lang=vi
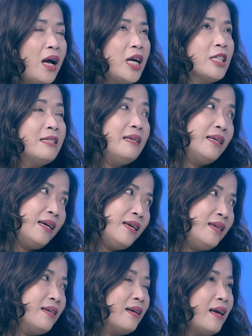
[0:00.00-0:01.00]
à,
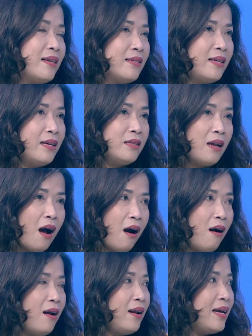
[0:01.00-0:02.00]
Tiki, à, Sen
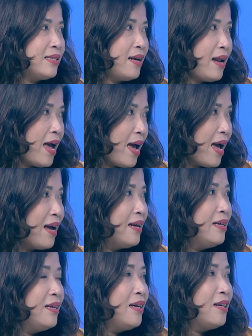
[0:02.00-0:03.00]
Đỏ, Lazada,
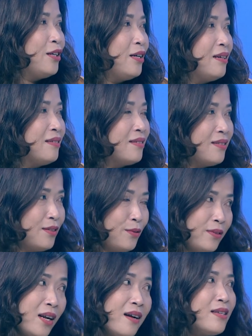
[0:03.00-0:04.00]
à,
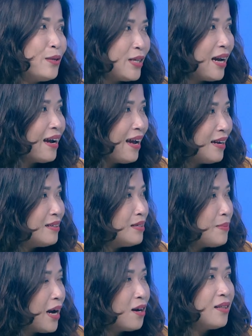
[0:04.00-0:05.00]
rất là nhiều trang khác
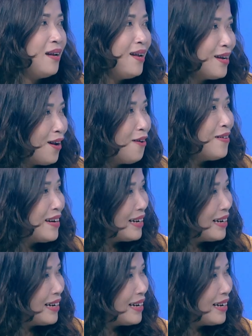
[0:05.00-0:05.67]
nữa bạn có thể lên đó và